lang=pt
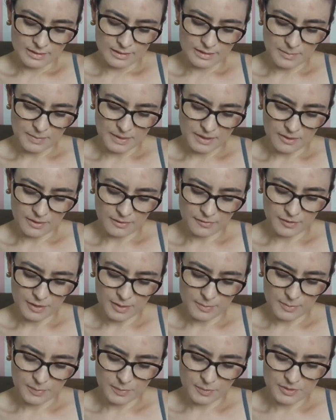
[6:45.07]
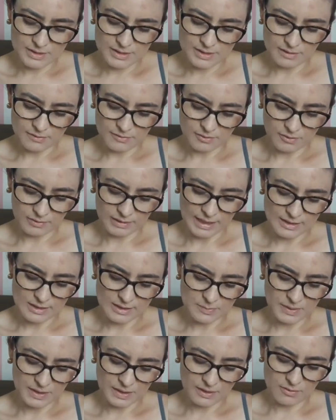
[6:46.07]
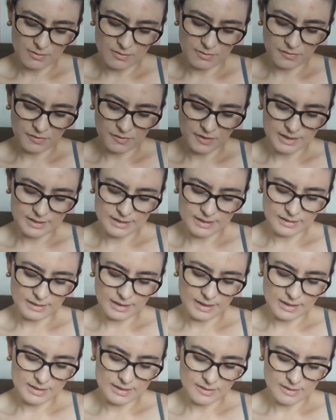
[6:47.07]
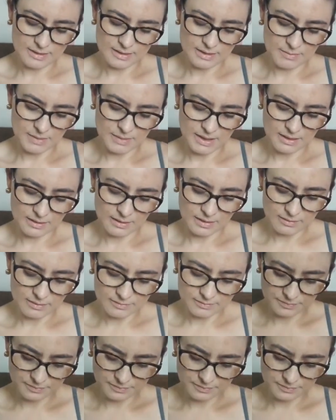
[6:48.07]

Da melhor forma possível. Gratos pela confiança, atenciosamente.